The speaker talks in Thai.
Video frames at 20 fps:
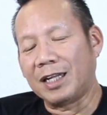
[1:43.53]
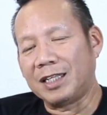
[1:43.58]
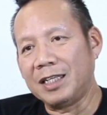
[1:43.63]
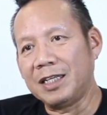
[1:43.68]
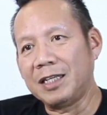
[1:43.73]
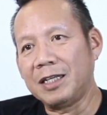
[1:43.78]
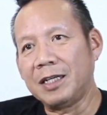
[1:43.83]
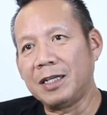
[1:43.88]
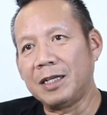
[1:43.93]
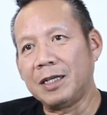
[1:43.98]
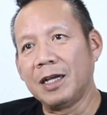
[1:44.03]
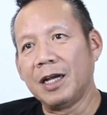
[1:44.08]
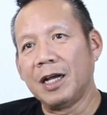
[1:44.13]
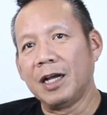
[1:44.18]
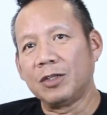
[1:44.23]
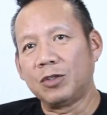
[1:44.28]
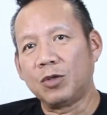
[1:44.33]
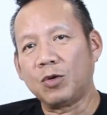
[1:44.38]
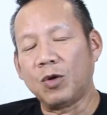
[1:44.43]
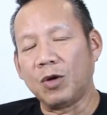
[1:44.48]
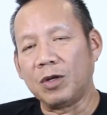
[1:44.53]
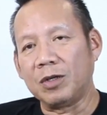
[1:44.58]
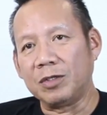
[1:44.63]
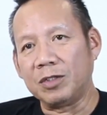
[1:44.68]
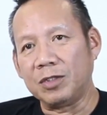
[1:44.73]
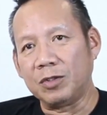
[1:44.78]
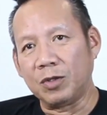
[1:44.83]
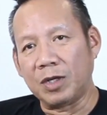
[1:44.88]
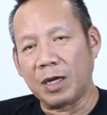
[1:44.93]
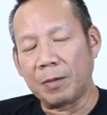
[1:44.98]
เจ้าของภาพยนตร์คุณ
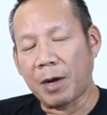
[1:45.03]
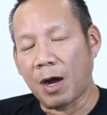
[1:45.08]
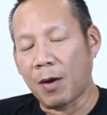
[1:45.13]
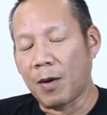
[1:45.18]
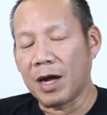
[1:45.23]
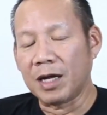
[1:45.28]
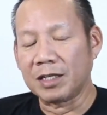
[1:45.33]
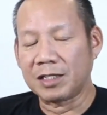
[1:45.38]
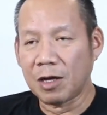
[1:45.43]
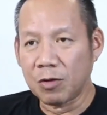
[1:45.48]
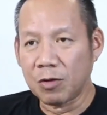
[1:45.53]
ภาพอย่าง